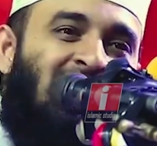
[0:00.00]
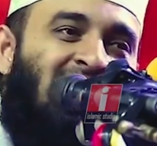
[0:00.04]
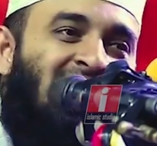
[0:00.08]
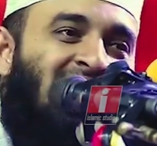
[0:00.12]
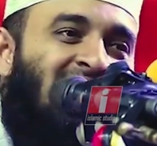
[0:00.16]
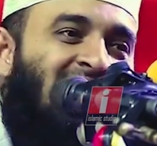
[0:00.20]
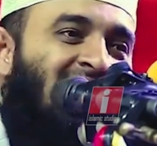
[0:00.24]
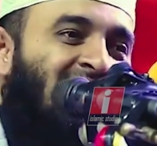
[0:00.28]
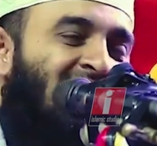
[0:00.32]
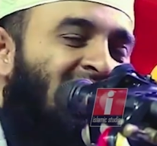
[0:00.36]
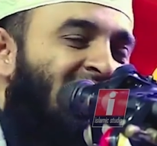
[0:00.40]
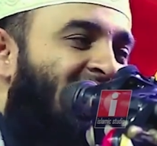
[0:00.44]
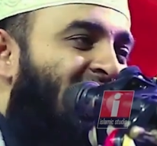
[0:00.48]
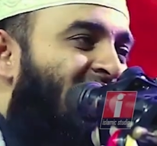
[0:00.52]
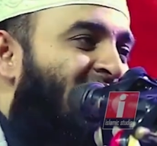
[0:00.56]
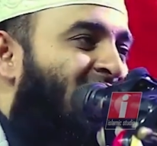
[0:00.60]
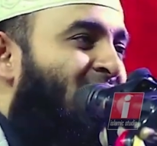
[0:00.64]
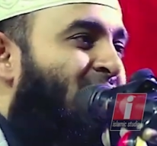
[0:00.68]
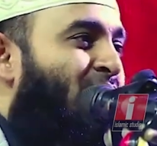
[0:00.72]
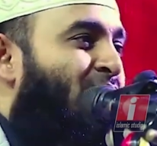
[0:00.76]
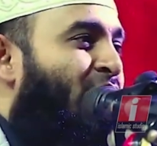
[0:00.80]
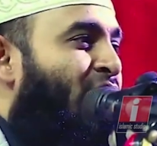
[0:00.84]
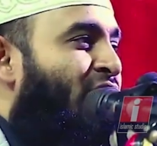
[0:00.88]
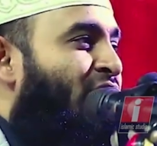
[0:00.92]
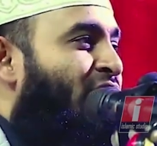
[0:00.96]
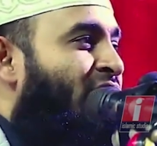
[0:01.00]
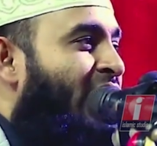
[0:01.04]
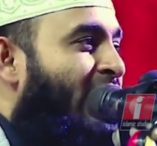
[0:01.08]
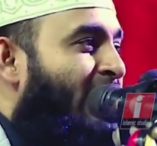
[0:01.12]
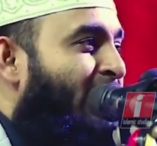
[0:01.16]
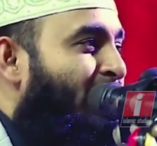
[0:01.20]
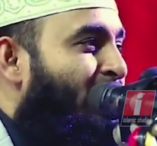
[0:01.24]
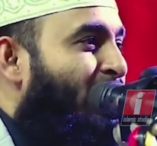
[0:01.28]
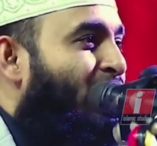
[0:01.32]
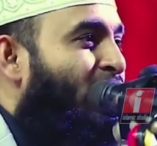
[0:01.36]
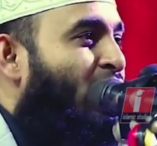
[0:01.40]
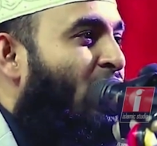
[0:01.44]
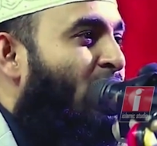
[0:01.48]
আছে বড়
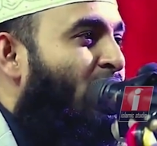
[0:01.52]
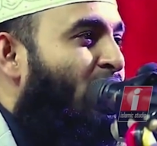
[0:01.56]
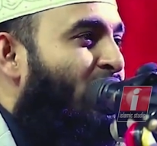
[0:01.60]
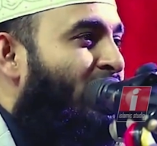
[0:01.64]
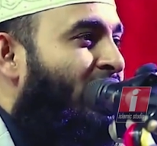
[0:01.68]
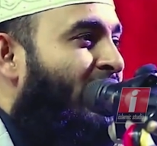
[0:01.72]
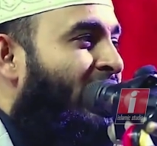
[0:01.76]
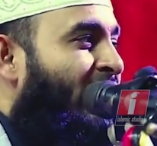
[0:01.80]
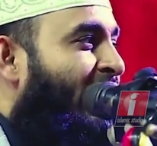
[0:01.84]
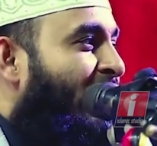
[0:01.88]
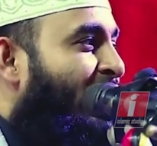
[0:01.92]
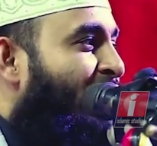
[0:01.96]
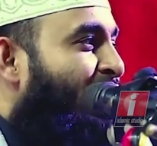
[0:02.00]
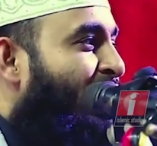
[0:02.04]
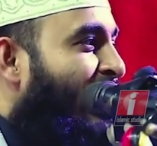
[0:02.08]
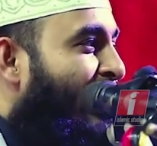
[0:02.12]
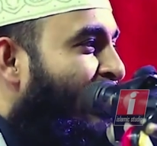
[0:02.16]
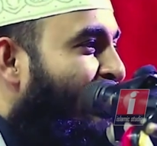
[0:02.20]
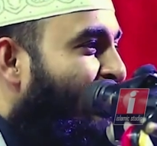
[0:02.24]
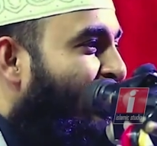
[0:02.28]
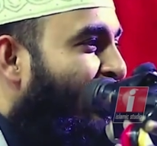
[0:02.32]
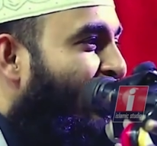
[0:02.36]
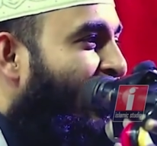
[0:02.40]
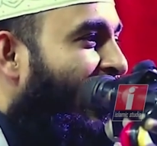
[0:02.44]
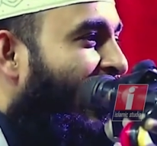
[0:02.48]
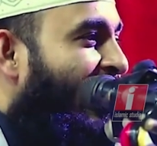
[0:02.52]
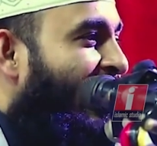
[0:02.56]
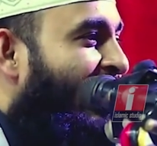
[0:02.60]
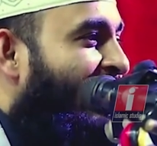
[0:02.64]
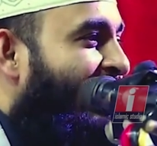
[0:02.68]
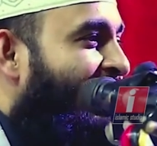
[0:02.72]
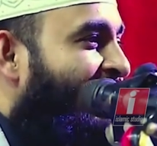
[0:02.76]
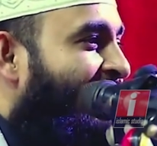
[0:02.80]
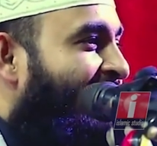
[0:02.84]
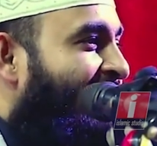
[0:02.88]
সাহেবকে খবর দেয় এটা তো আরো নড়ায়